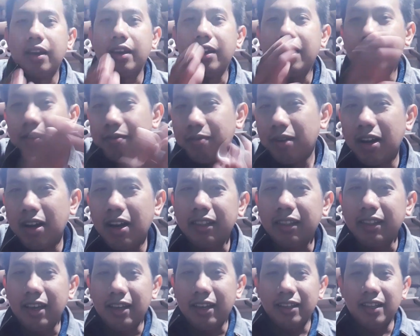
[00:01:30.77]
yan mga
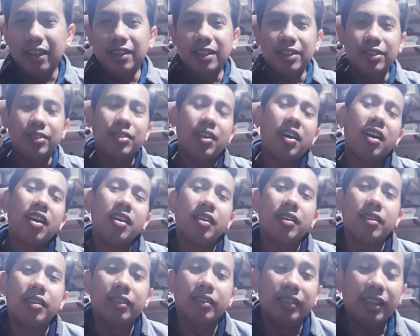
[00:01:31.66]
ka-tech nandito,
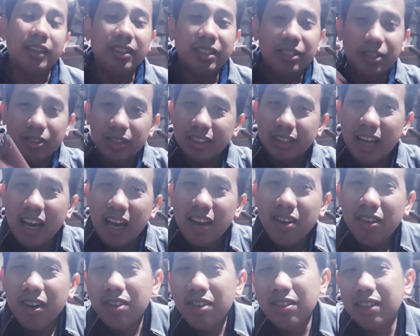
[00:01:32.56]
nandito na
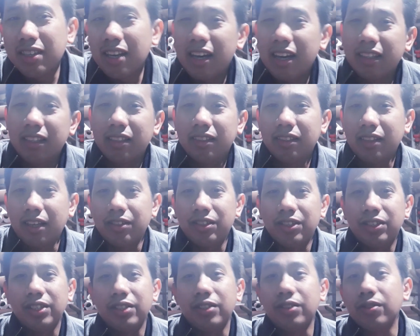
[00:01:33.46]
tayo ngayon sa ating
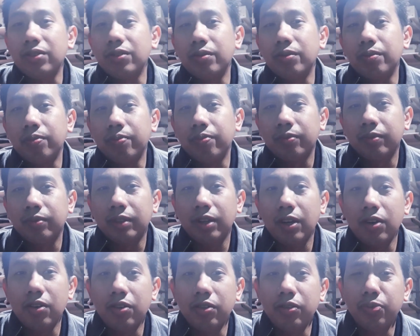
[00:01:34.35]
technician room
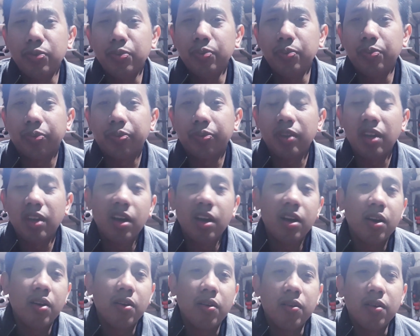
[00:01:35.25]
ngayon
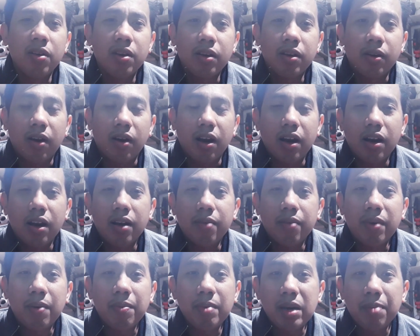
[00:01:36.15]
uh,
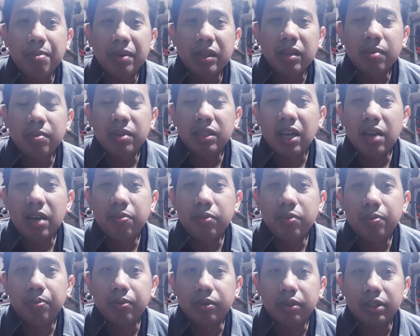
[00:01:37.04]
mamaya pa naman tayo
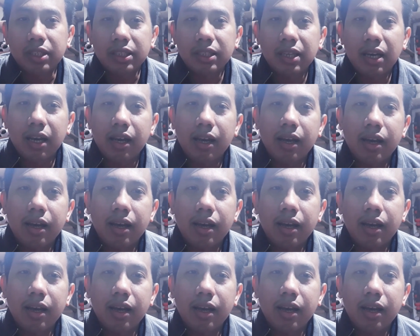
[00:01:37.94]
pupunta sa